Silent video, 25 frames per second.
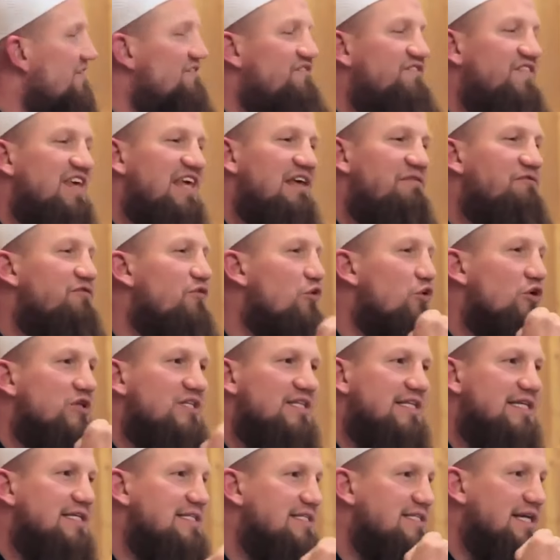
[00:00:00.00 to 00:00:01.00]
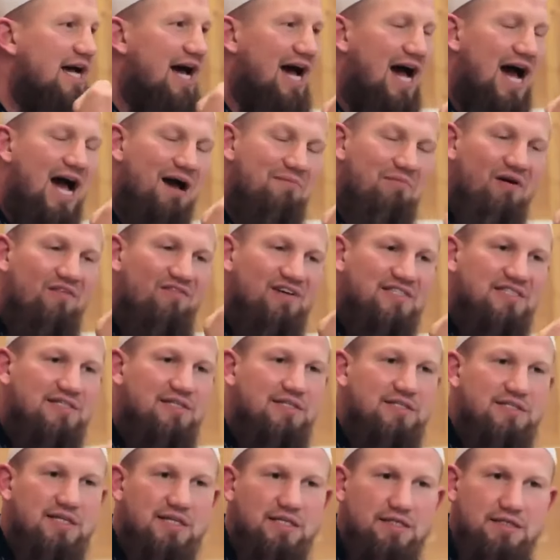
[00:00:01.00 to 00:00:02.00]
wie wurden die Sahaba,
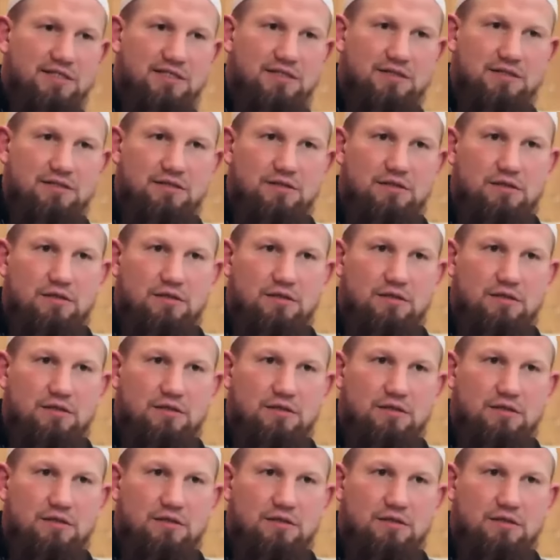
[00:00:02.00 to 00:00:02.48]
was sie sind?